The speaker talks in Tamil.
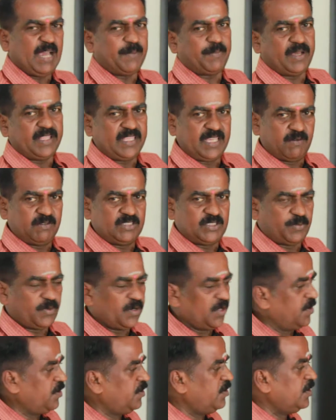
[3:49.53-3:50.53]
கேப் அதிகம் வச்சு
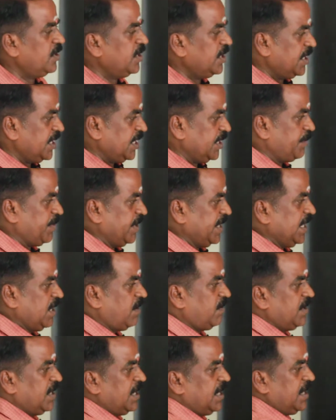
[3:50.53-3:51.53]
போடணும் இப்போ என்ன
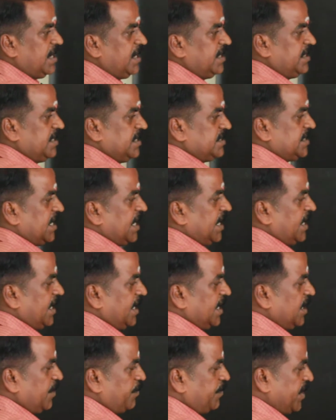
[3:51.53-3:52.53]
ஆகும்னா இந்த
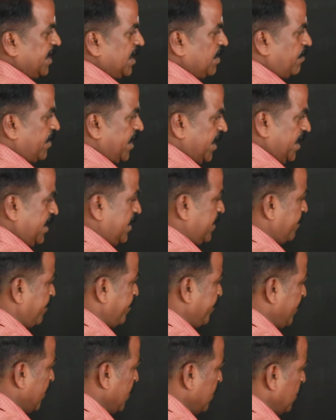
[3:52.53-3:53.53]
சாலையில் பெய்கிற மழை
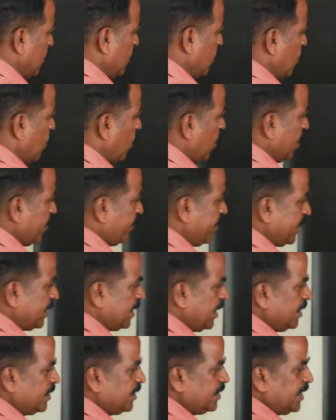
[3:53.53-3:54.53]
உங்கள்
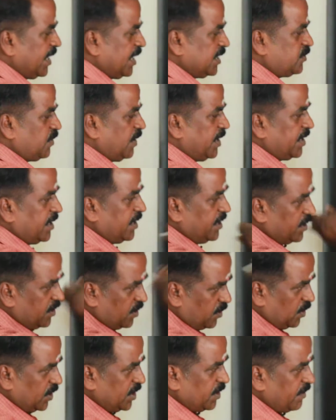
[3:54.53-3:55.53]
வீட்டிலேருந்து டெரஸ் வாட்ரு
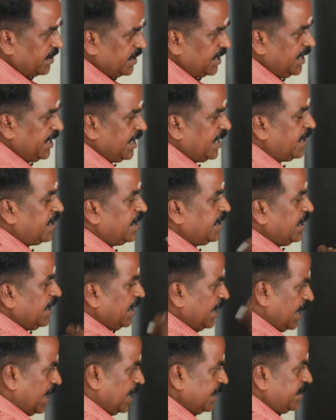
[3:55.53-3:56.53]
ரோட்டுக்கு வருது இல்லையா
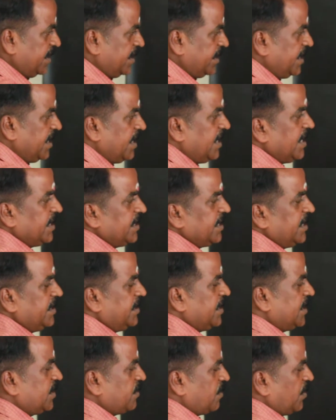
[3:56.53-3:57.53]
அது எல்லாம்
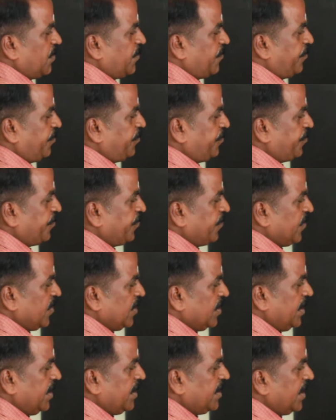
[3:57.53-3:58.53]
இந்த இடத்துக்கு வரும்
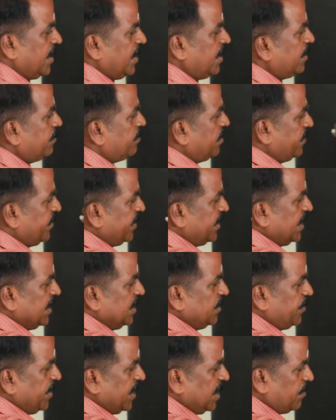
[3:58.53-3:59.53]
ரைட்டுங்களா இப்போ
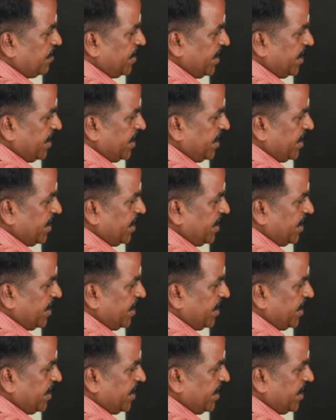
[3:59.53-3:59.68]
வீட்டிலேருந்து பெய்கிற